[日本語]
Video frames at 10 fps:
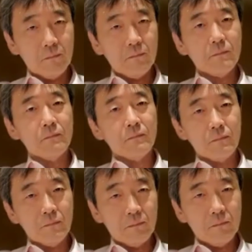あの
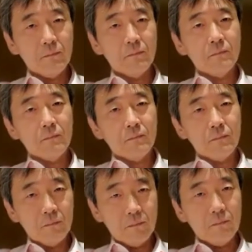カーボンクレジットの取引
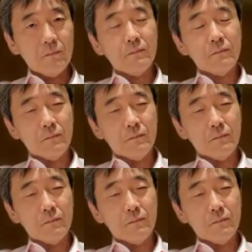のも含め。